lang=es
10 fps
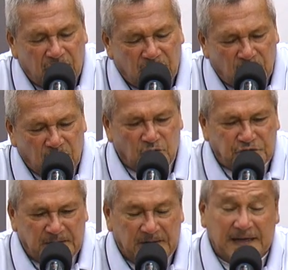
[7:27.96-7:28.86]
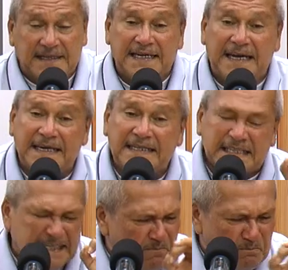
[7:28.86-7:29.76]
uno tiene que tener
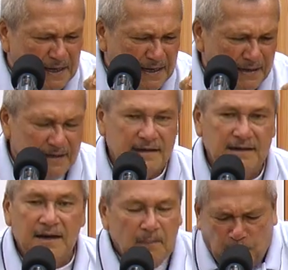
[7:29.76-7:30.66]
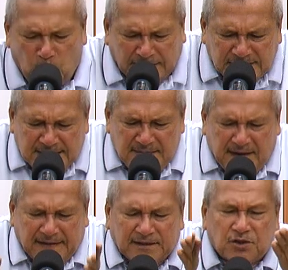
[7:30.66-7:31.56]
siempre, por
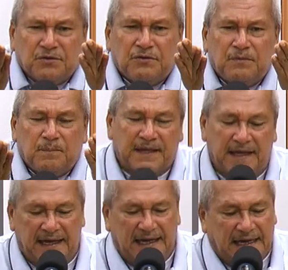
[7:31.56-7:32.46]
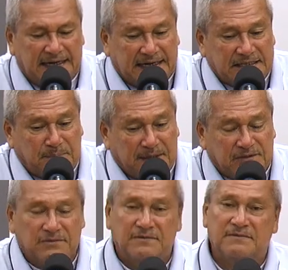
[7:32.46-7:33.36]
encima de todo, el
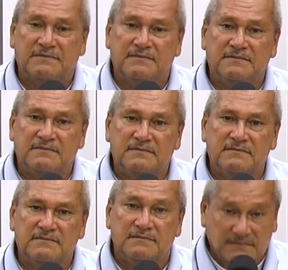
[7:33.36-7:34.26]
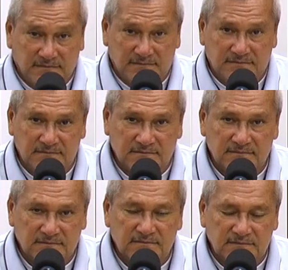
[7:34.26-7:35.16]
respeto. Mm.
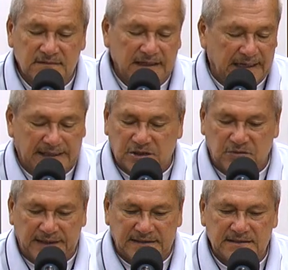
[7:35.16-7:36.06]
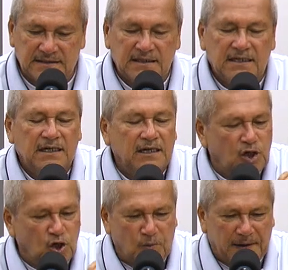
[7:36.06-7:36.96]
Eso es
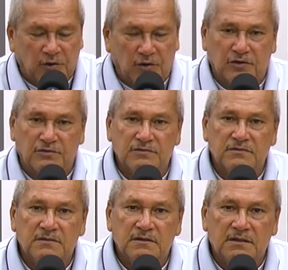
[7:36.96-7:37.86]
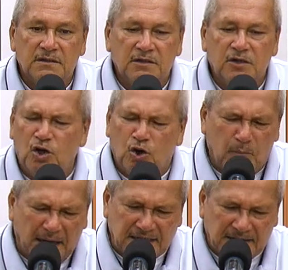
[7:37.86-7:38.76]
lo mejor, lo
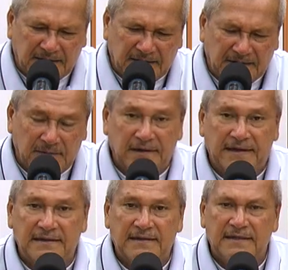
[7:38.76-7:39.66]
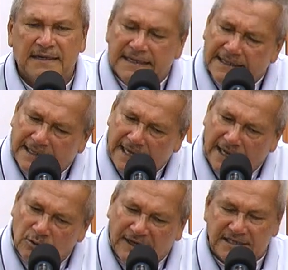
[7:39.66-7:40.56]
más agradable.
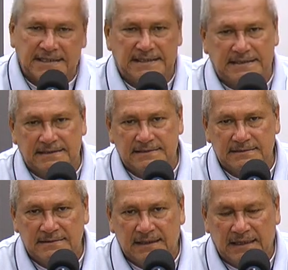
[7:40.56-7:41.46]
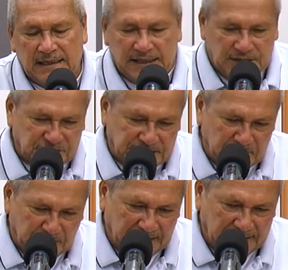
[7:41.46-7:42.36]
Claro que sí. Y yo
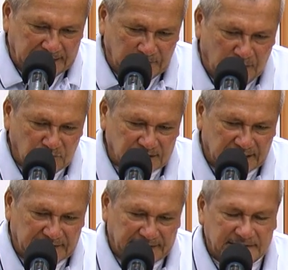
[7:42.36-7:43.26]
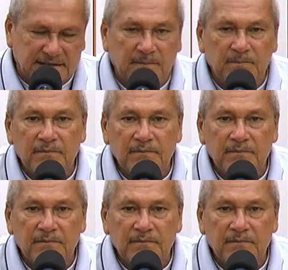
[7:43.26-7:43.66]
siempre les digo a ustedes,